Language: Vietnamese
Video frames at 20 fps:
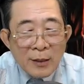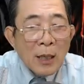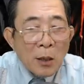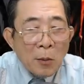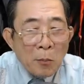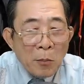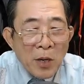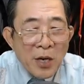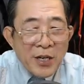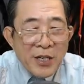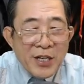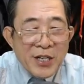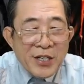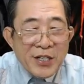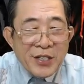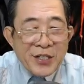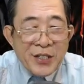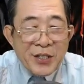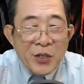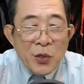Mười
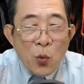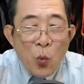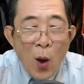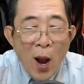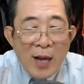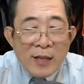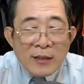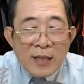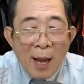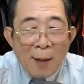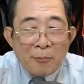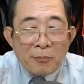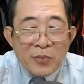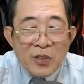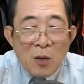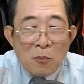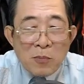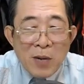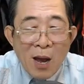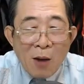người quán thầm
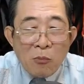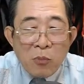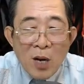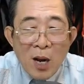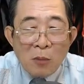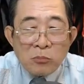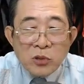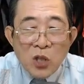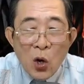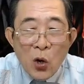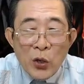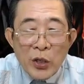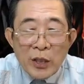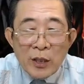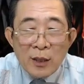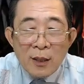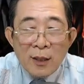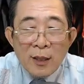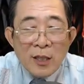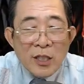trong lòng không thôi,
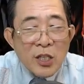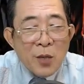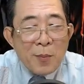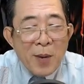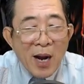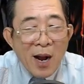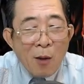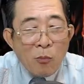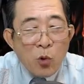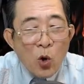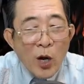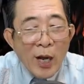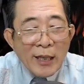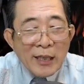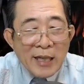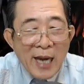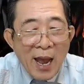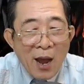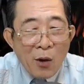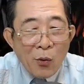nhưng mà không có cách
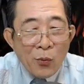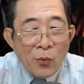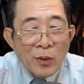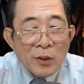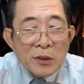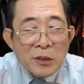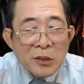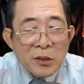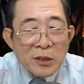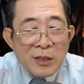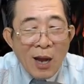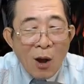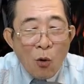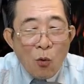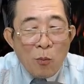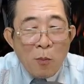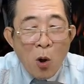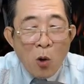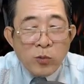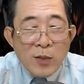nào, đưa đầu
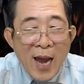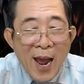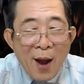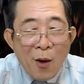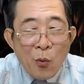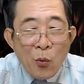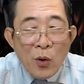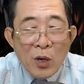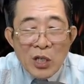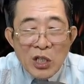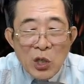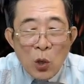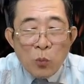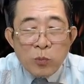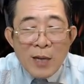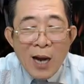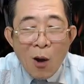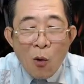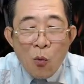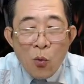một đao, rút
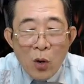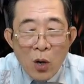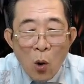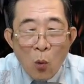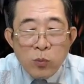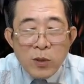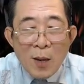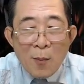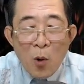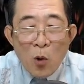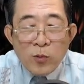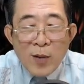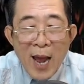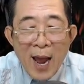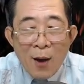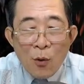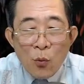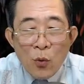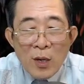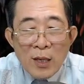đầu cũng là một
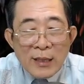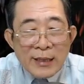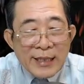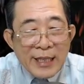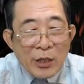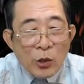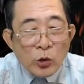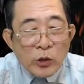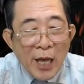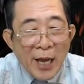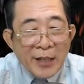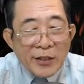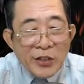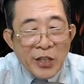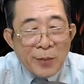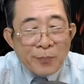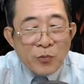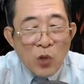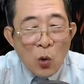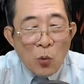đao, chỉ có thể
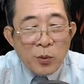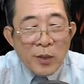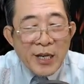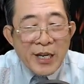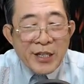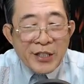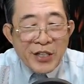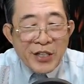tiếp tục kiên